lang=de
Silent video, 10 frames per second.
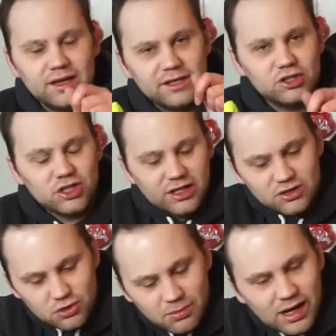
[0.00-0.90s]
Ihr
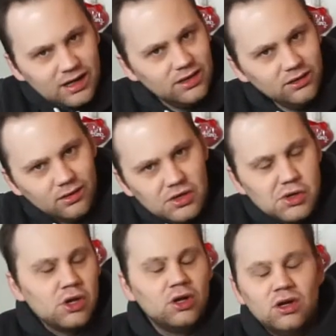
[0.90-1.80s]
schneidet Tomaten
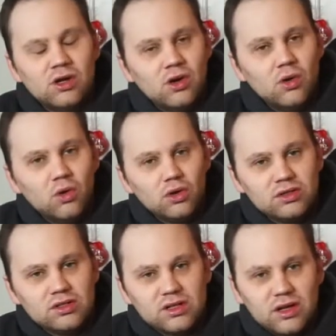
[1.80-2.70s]

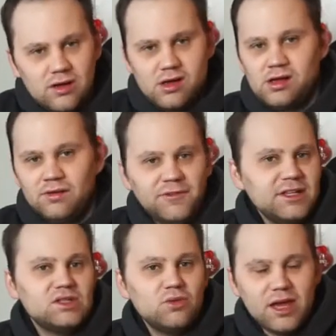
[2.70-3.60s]
und wenn
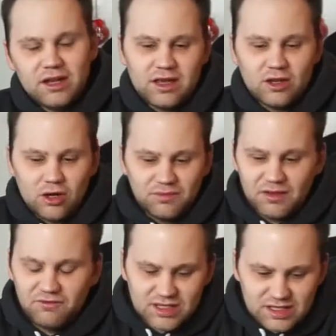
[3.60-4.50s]
es zum Ende hinkommt,
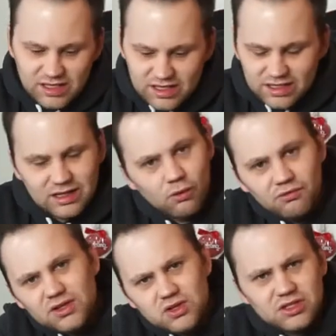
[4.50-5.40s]
dann wisst ihr nicht genau,
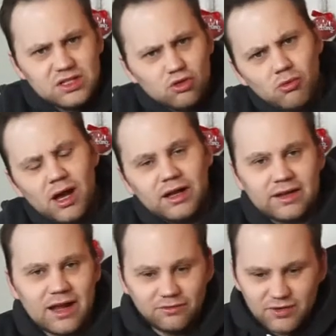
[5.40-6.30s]
wie euch die Tomaten
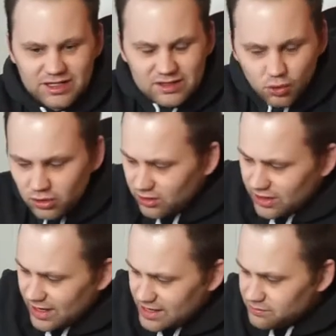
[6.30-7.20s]
anfassen unten.
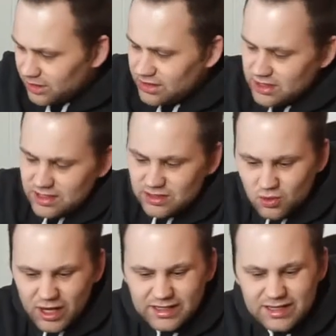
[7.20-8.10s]
Dann hält man die hier
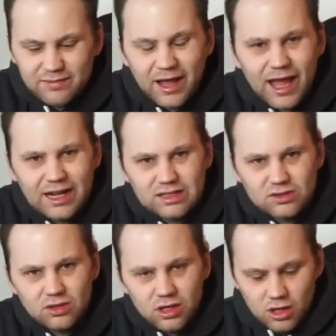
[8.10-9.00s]
so ganz am Rand
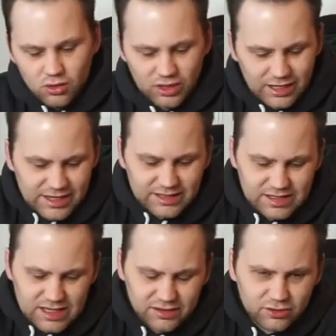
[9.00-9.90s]
und oder legt
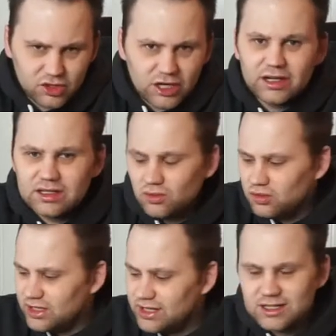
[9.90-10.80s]
sie hin und schneidet so
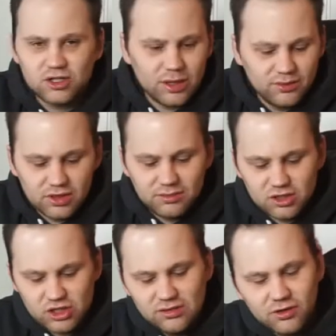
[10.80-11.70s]
und die letzte Scheibe wird immer
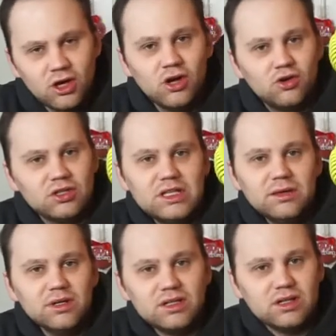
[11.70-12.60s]
schief. Und
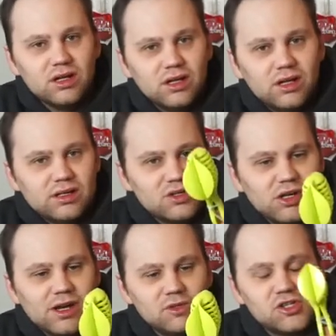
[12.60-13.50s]
hiermit
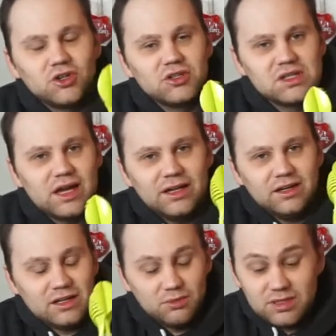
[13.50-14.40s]
soll damit Schluss sein.
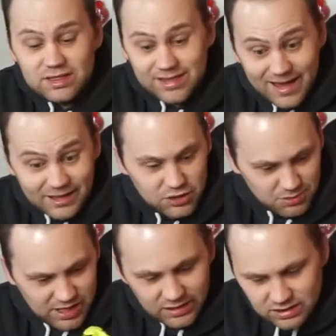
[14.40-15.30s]
Ich bin sehr
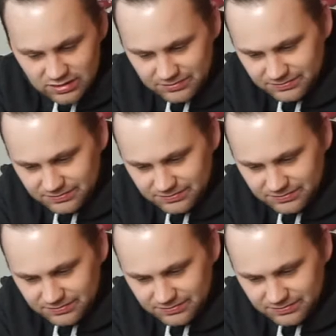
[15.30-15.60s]
gespannt.